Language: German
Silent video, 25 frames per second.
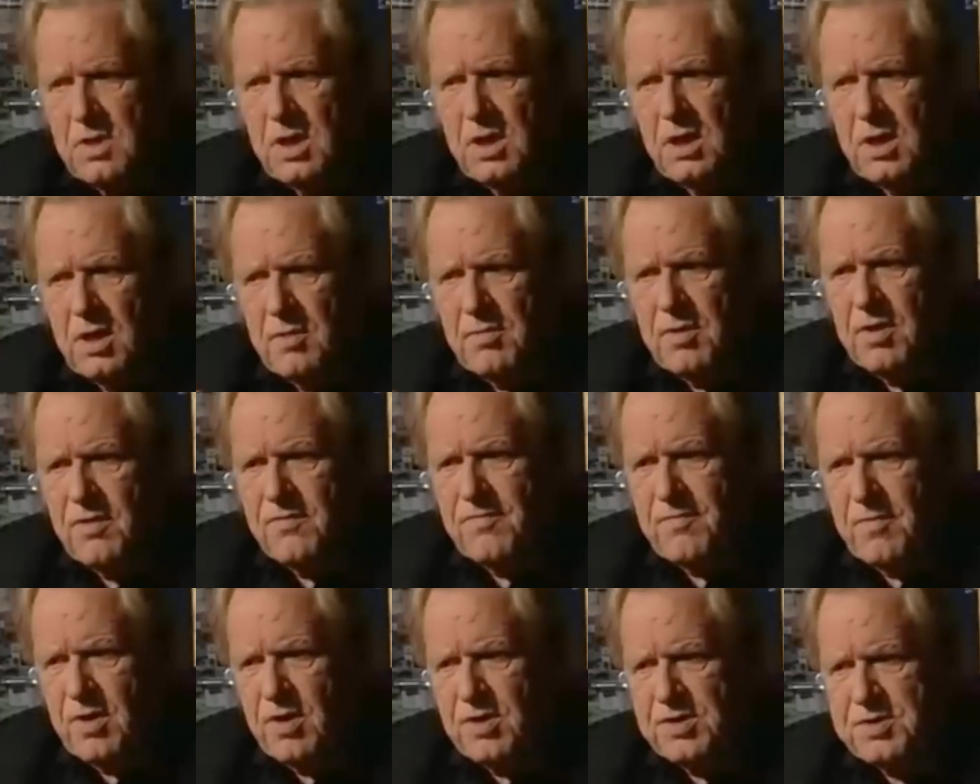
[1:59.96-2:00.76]
Ich lebe auf
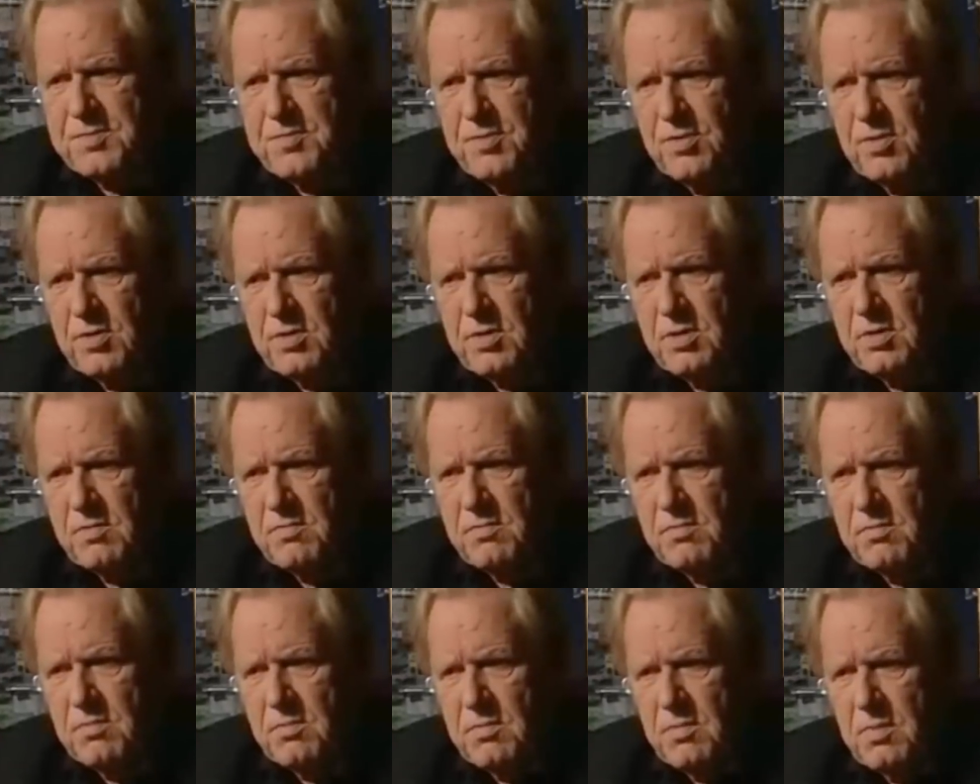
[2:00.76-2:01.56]
dem Hausboot.
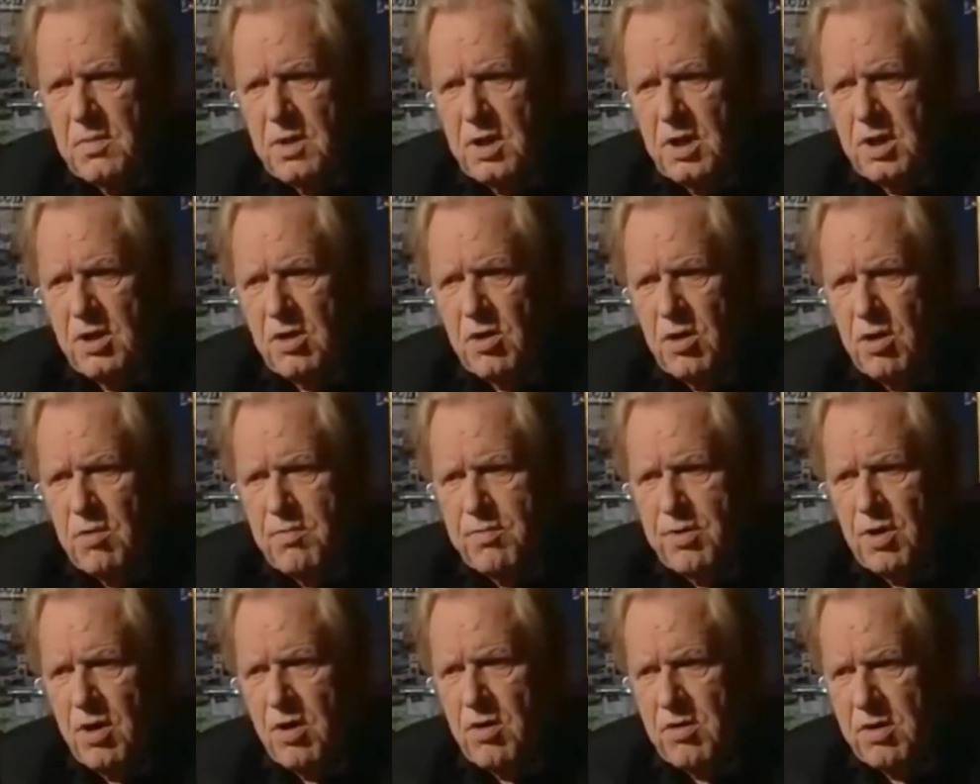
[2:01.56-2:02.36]
Ich
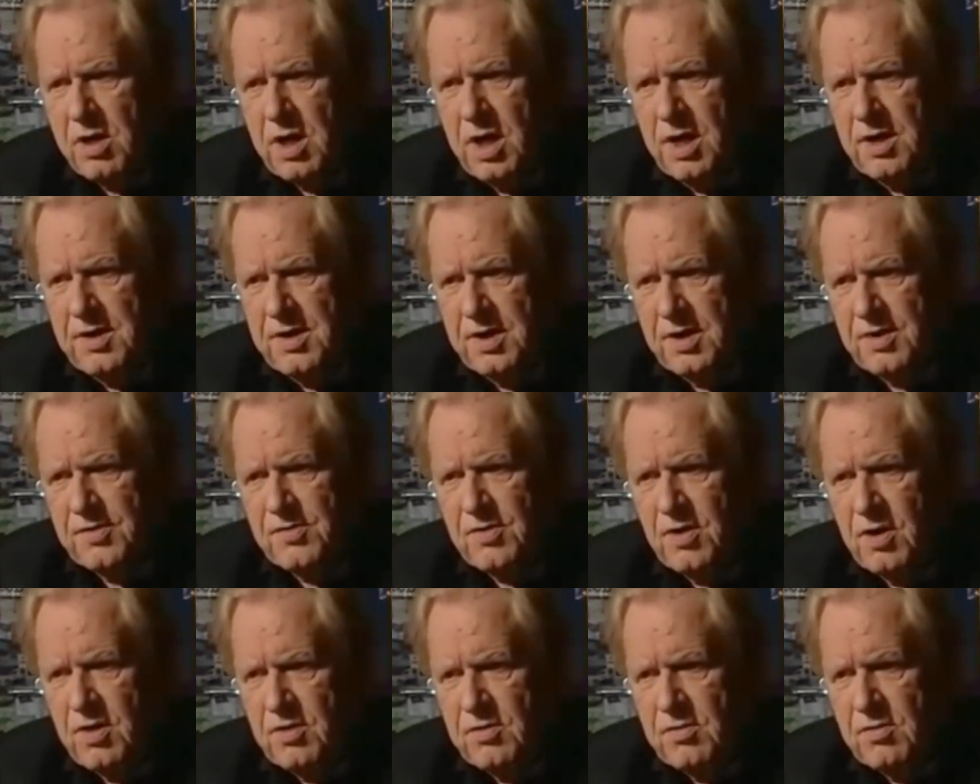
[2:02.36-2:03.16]
brauche kein dickes
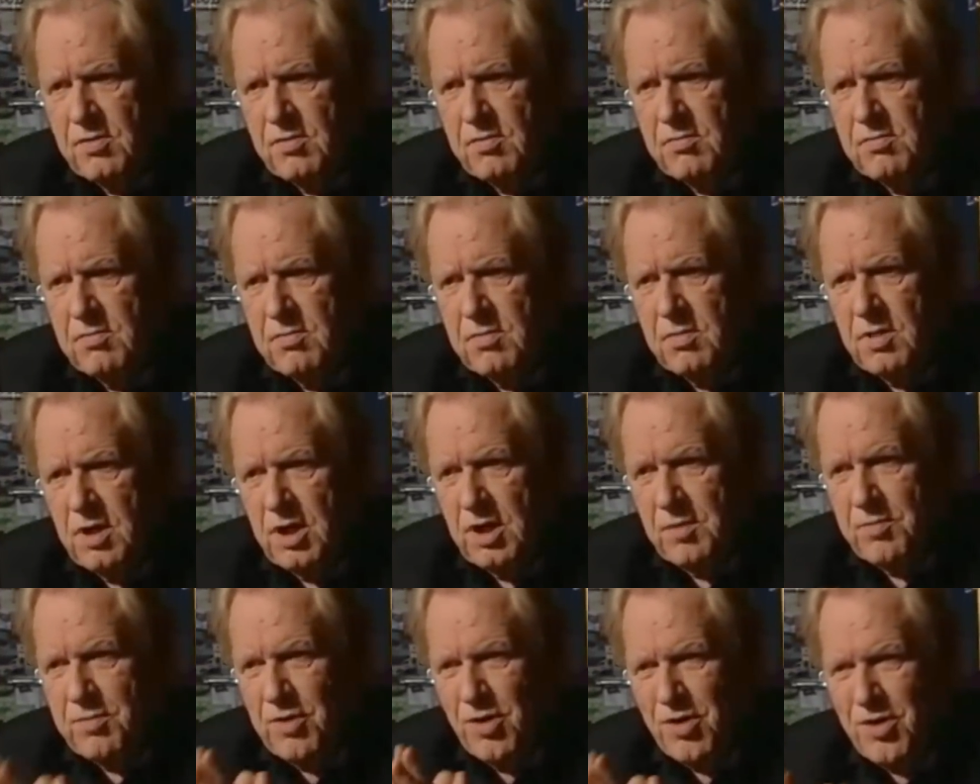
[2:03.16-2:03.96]
Auto.
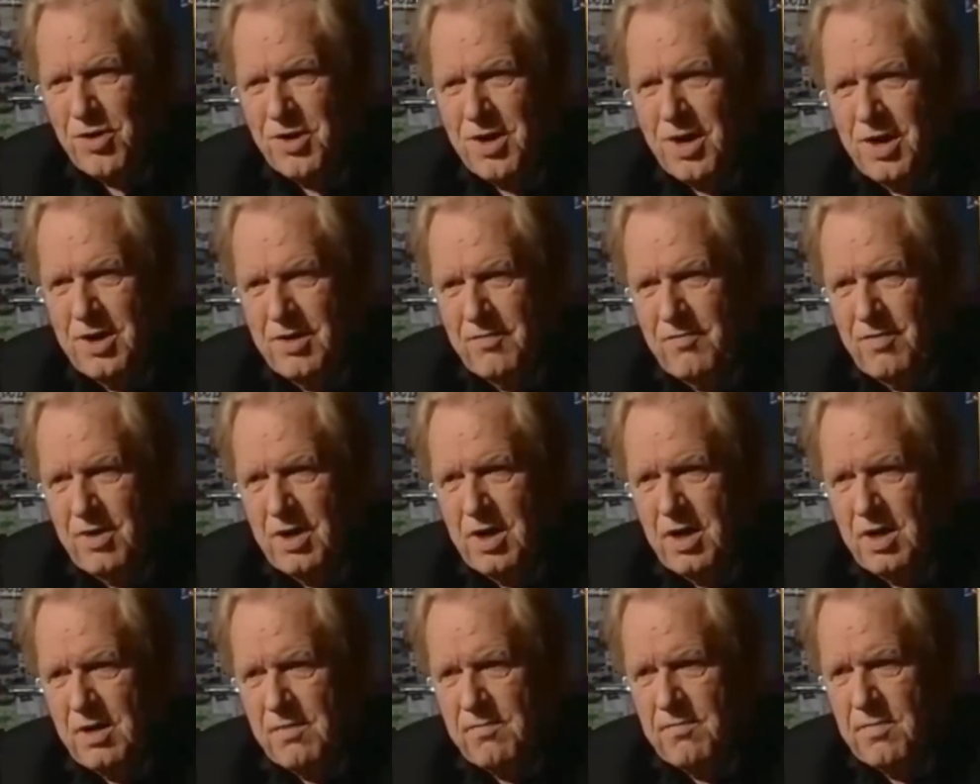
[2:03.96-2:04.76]
Ich brauche keine
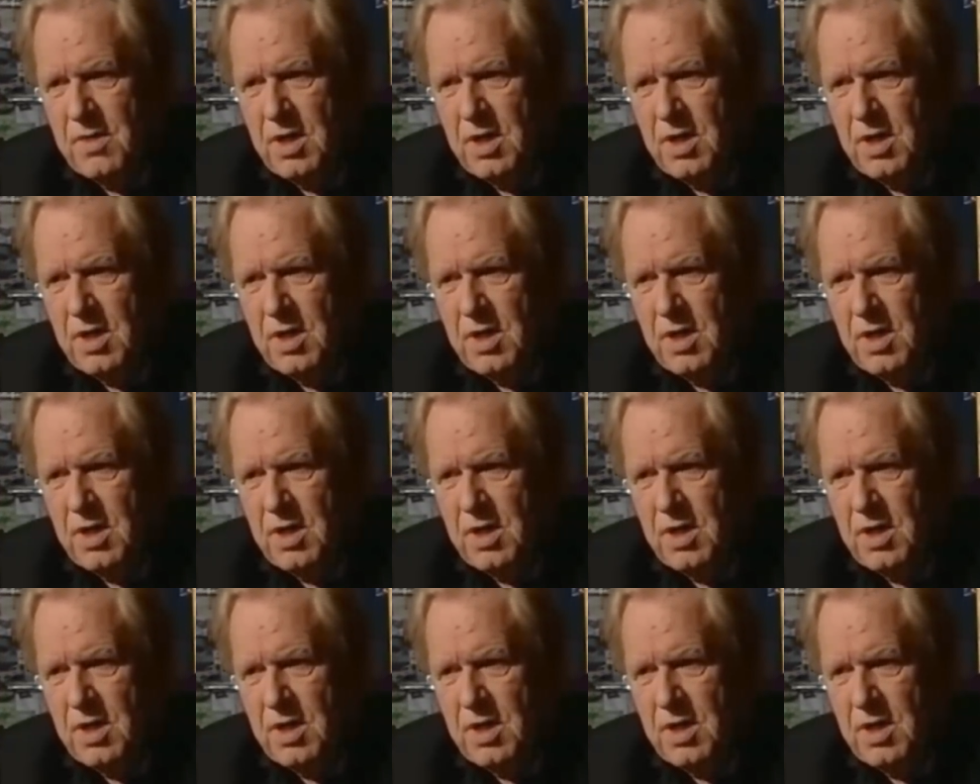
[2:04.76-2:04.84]
Villa.